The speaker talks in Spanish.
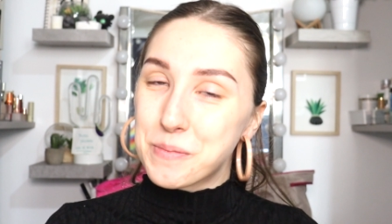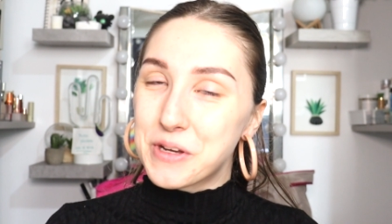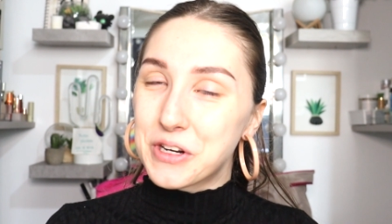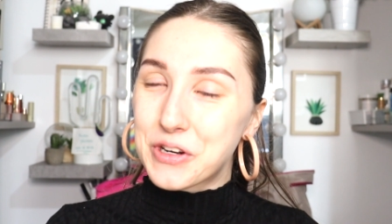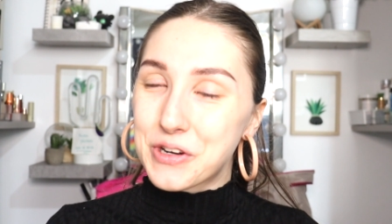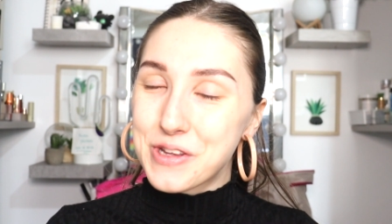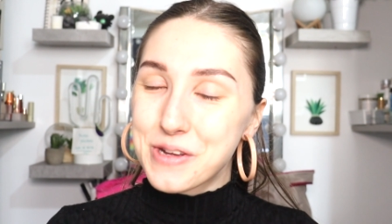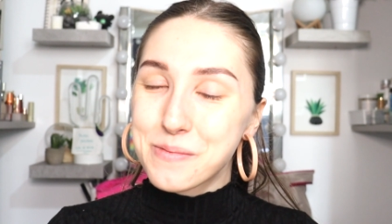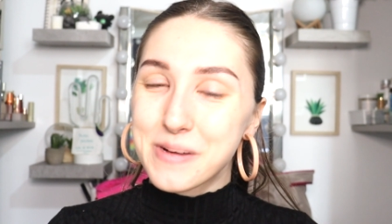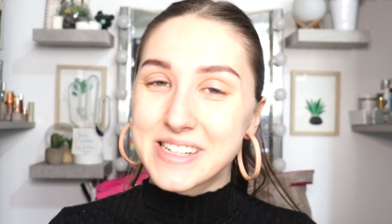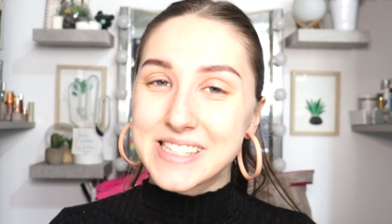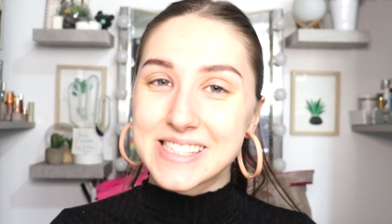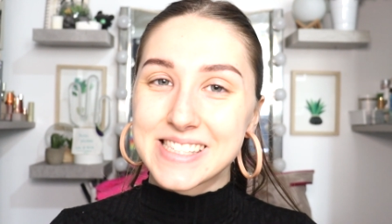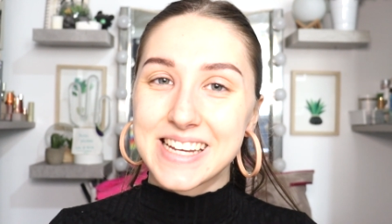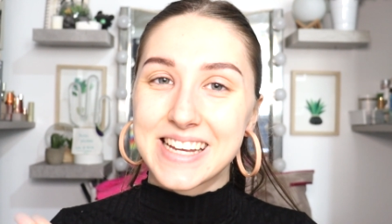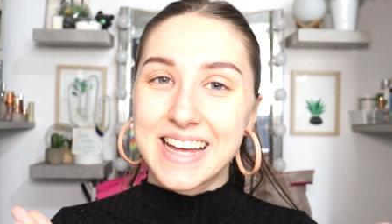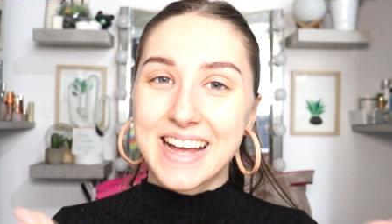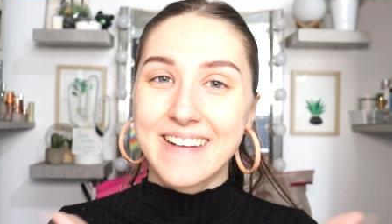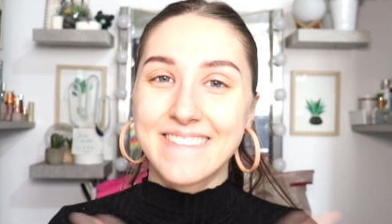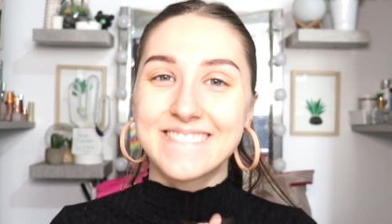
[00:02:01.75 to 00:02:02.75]
no me enrollo más,
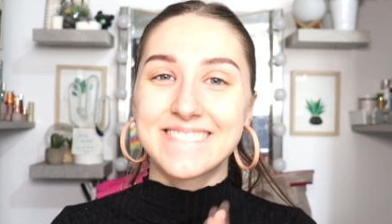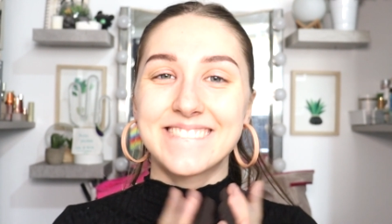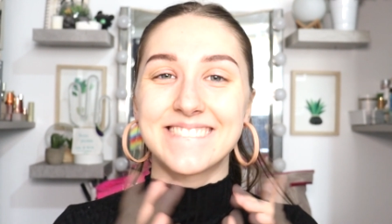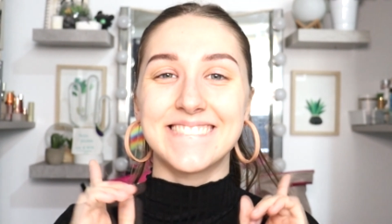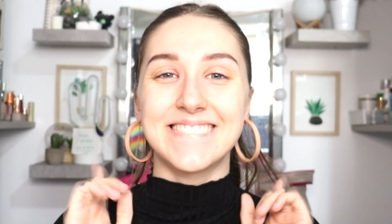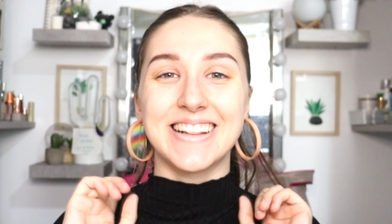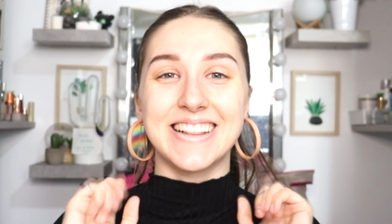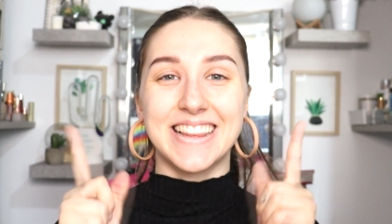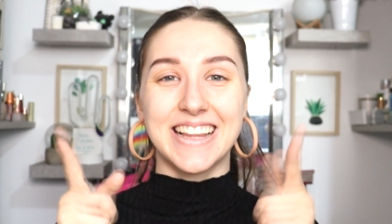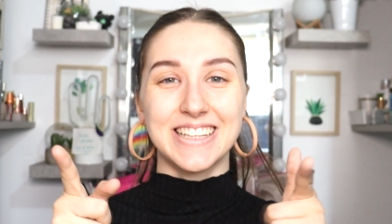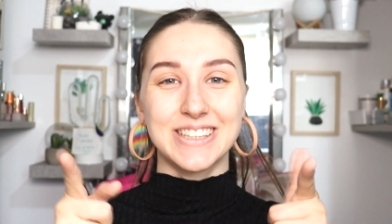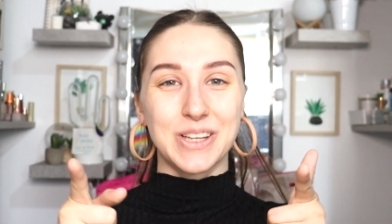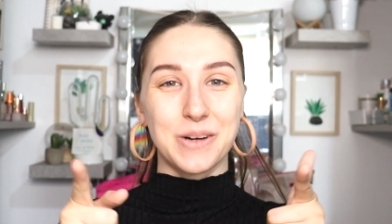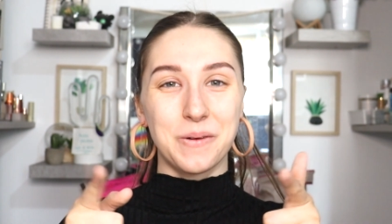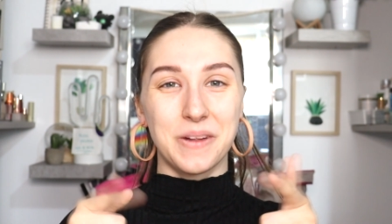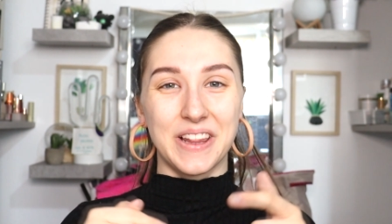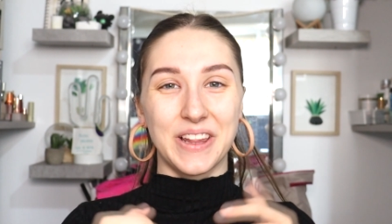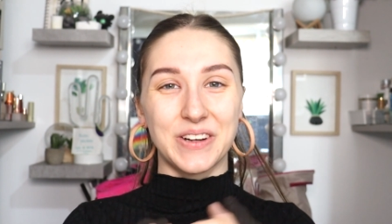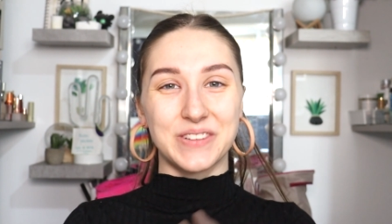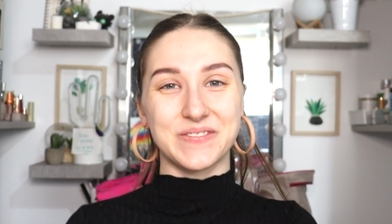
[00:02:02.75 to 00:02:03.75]
así que
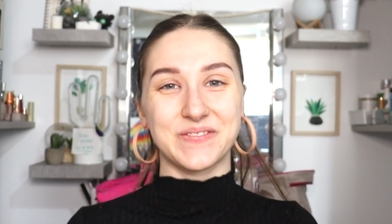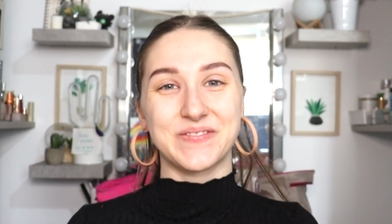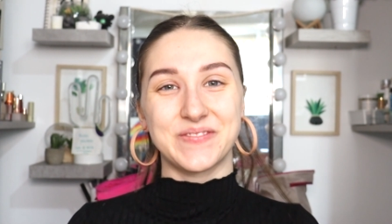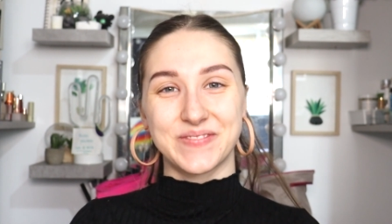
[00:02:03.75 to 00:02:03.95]
dentro vídeo.